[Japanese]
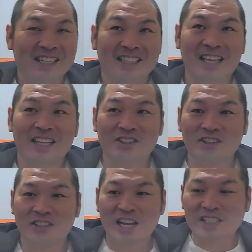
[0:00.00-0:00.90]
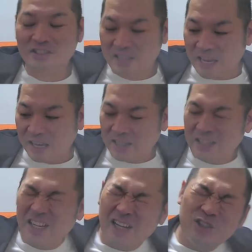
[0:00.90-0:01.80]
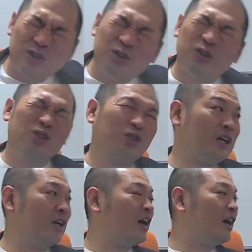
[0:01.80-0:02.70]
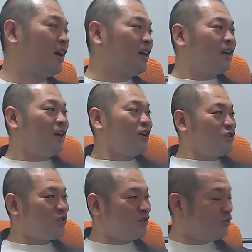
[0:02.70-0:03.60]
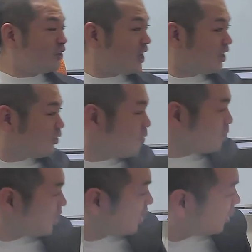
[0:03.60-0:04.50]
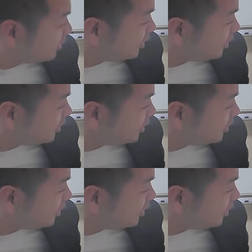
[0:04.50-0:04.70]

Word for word: で、えっと、来週ね、来週どうしようかな。文章の内容も考え